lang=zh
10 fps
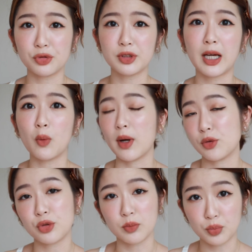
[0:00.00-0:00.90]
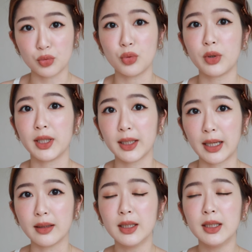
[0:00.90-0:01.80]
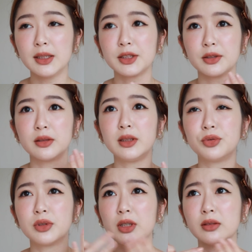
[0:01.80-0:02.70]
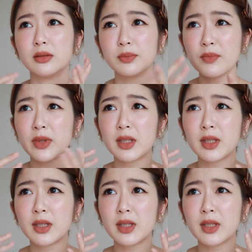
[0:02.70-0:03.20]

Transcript: 就是它完全不会干，质地就是很。